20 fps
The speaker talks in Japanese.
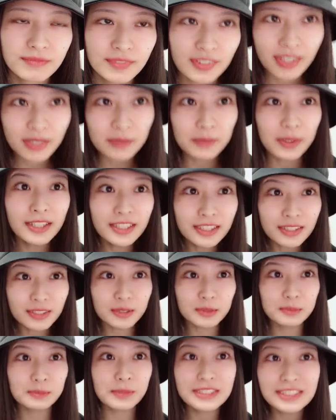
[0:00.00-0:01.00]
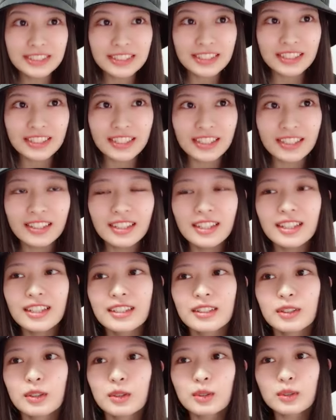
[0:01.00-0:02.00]
やでもあきくんマジでね
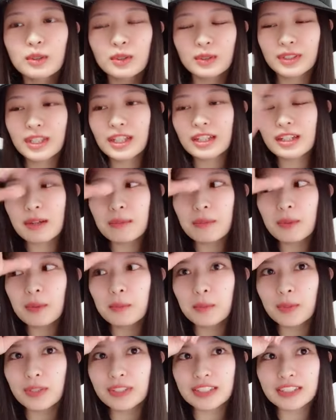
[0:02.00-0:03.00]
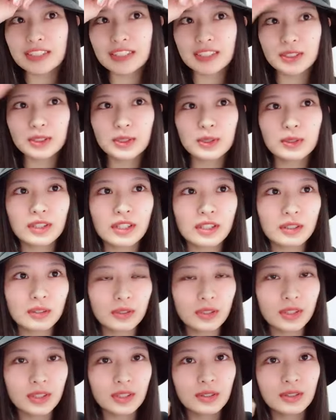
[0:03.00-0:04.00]
お仲間思いですし超かっ
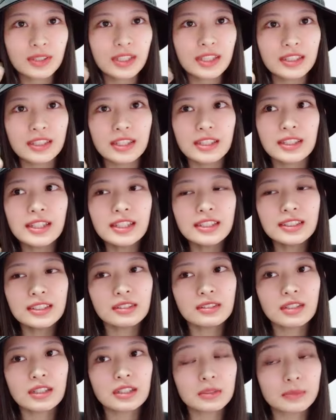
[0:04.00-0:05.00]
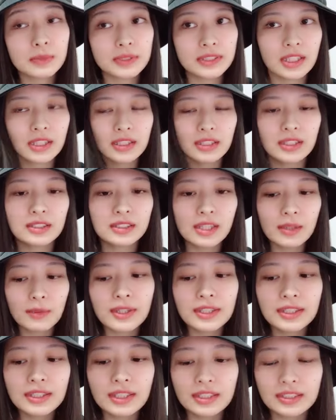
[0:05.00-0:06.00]
こいいよ、だって天使の悪魔ちゃんって
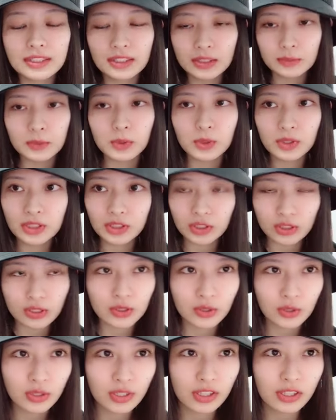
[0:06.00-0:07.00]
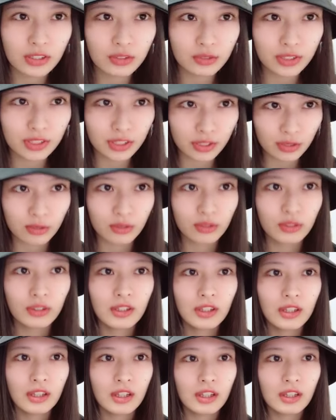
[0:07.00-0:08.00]
触ったら寿命が吸い取られるわけよ、
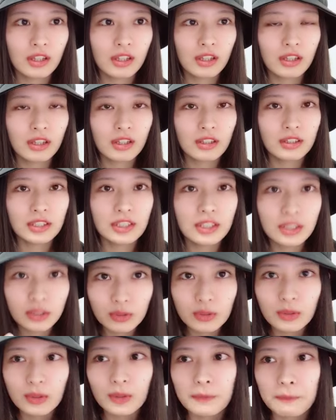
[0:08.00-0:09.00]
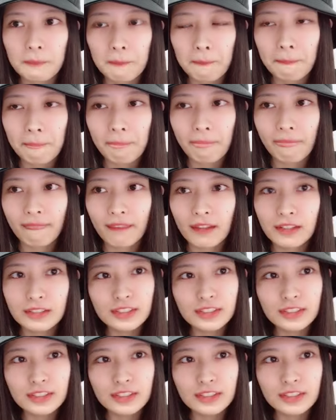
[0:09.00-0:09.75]
だけど普